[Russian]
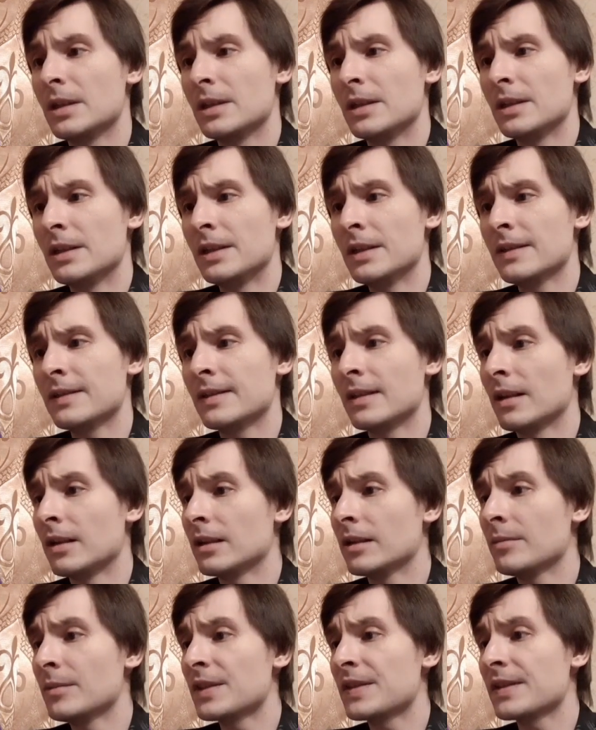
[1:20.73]
и
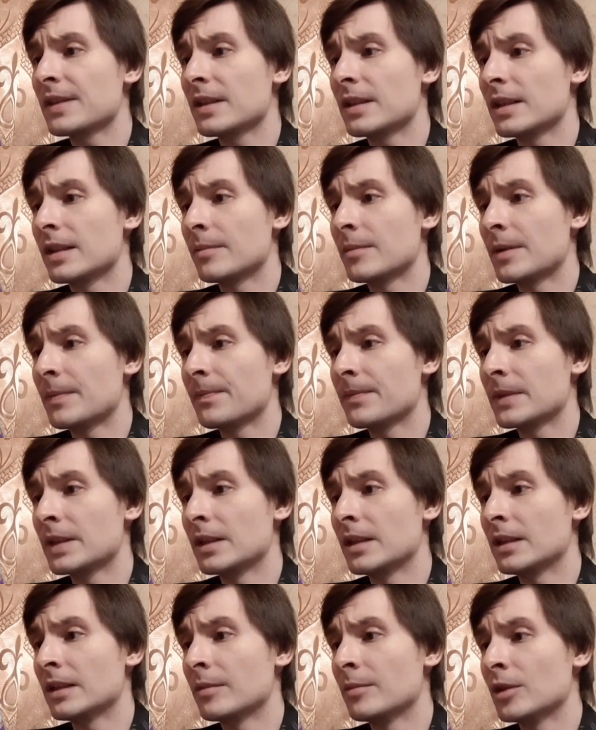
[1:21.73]
зрелыми сырами.
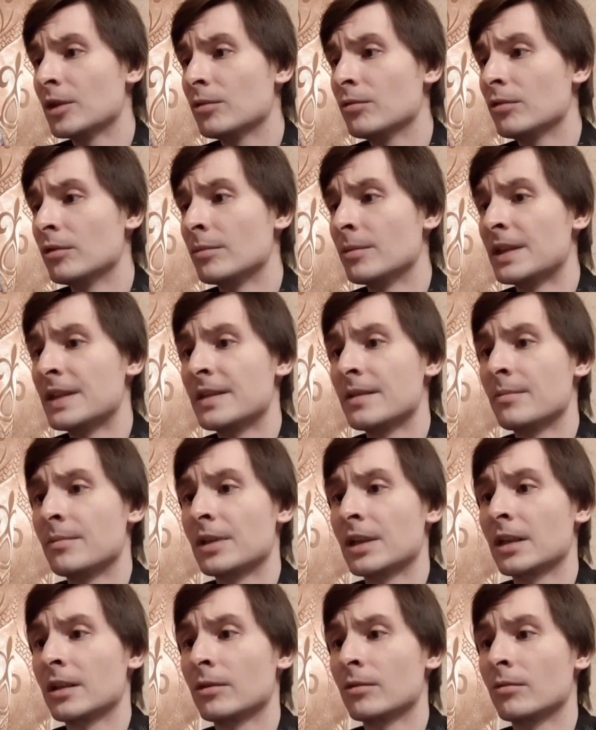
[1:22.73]
Рекомендуемая
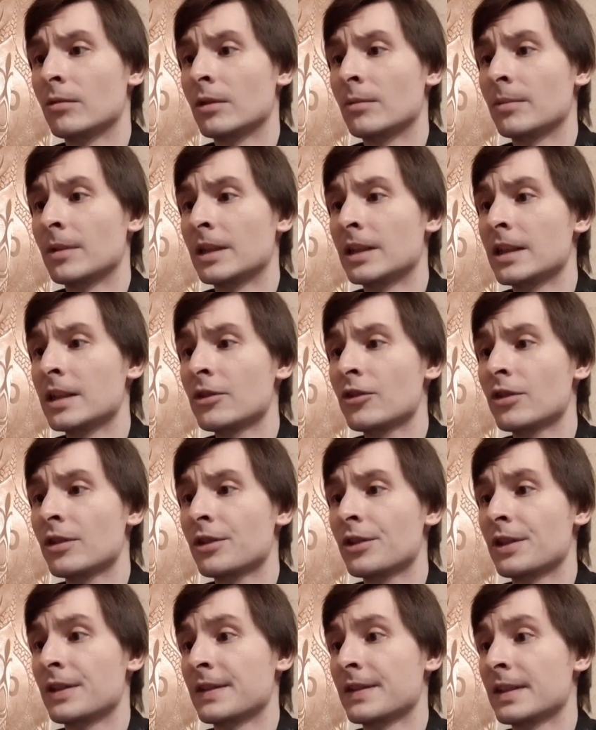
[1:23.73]
температура подачи
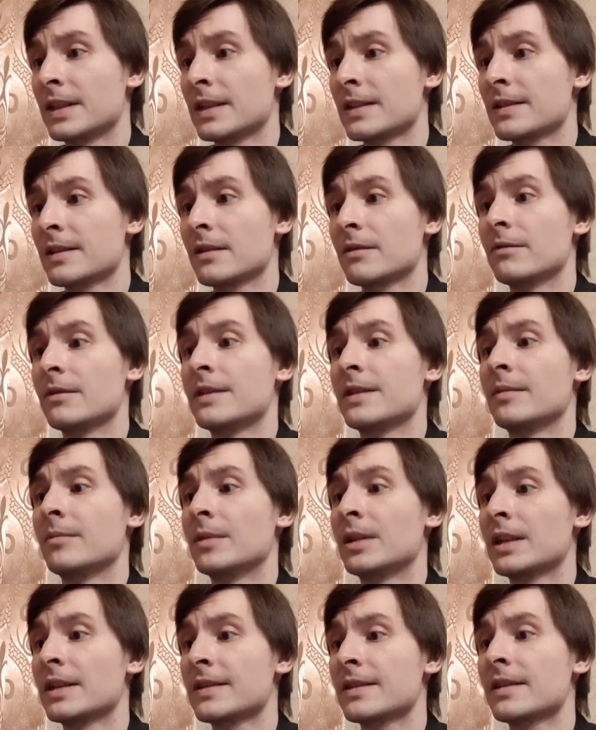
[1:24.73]

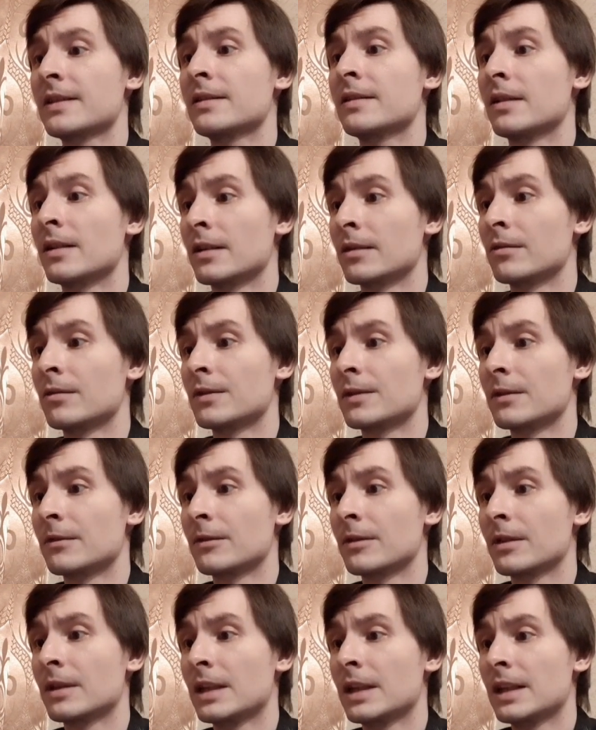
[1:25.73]
16-18 градусов.
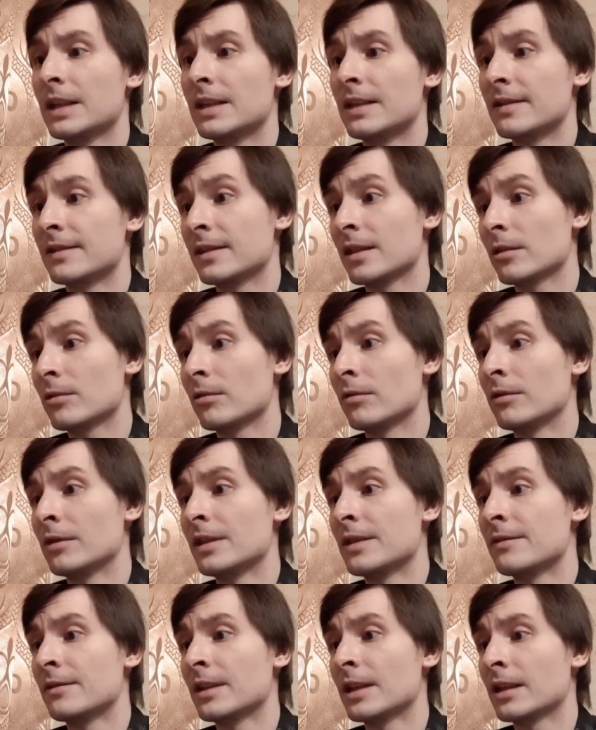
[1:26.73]
Изготовлена
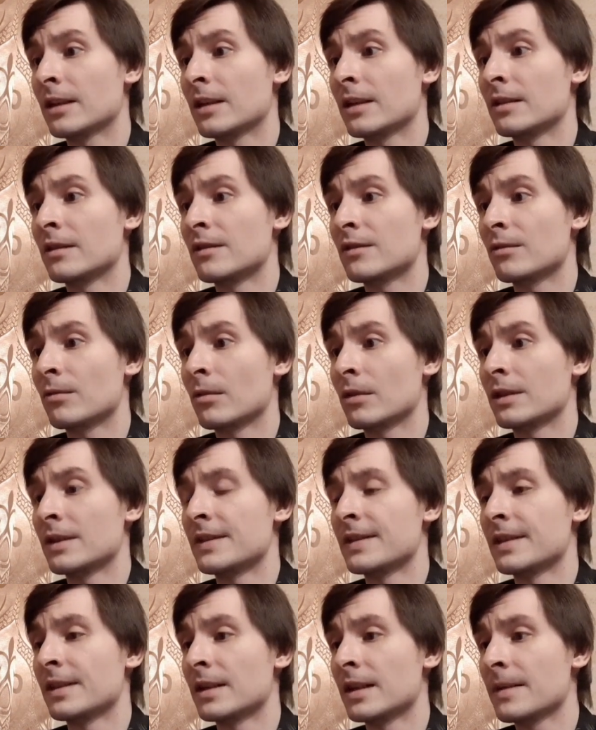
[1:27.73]
из винограда сорта
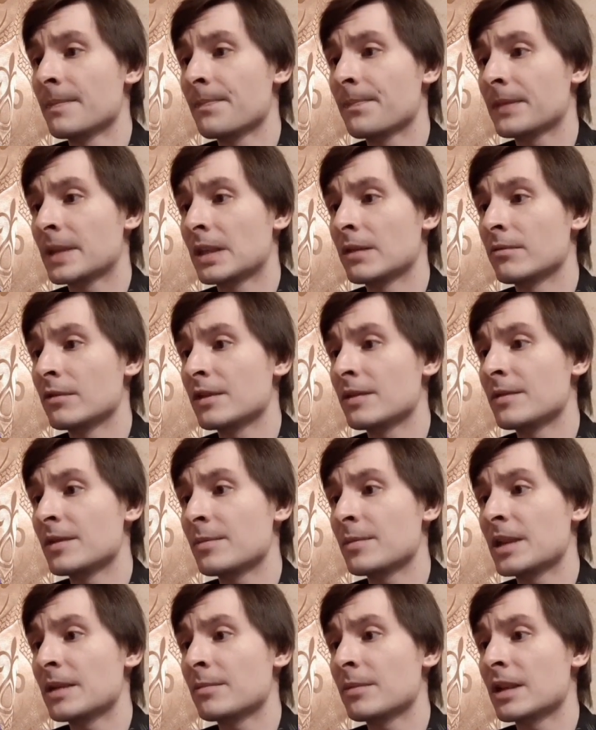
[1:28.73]
сера
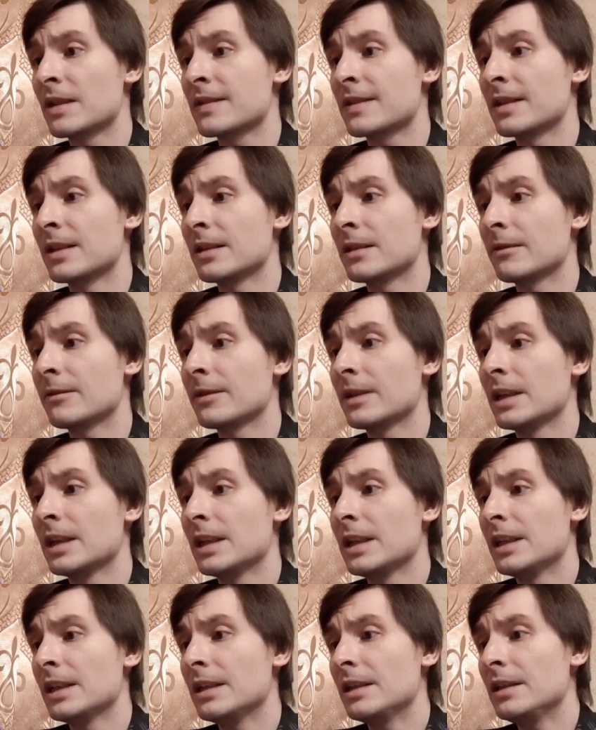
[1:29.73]
85%
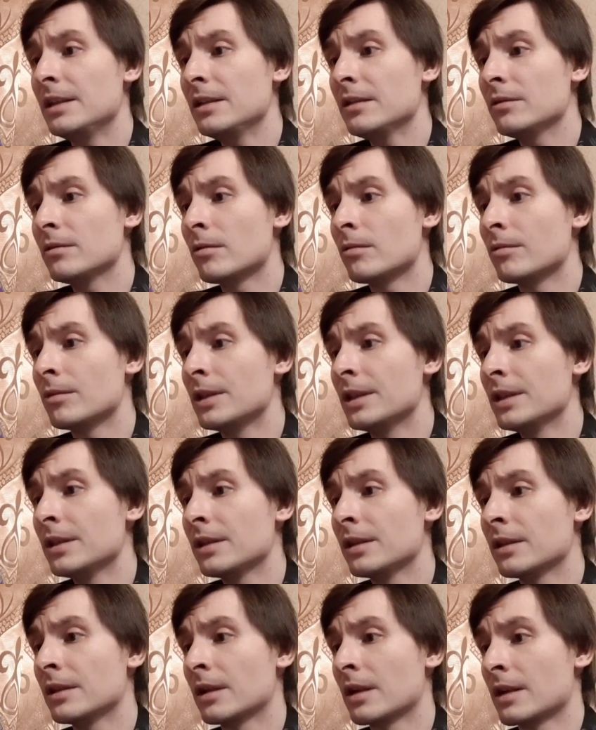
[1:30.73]
и
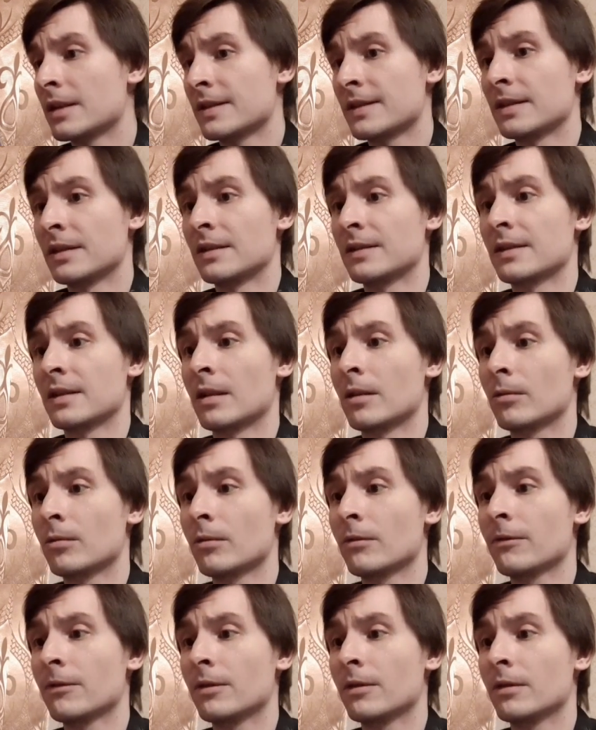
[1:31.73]
других красных
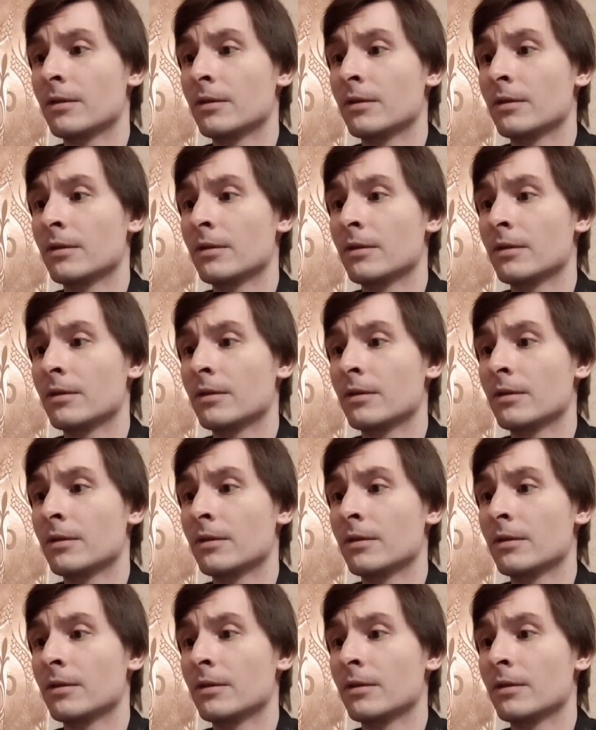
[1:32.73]
сортов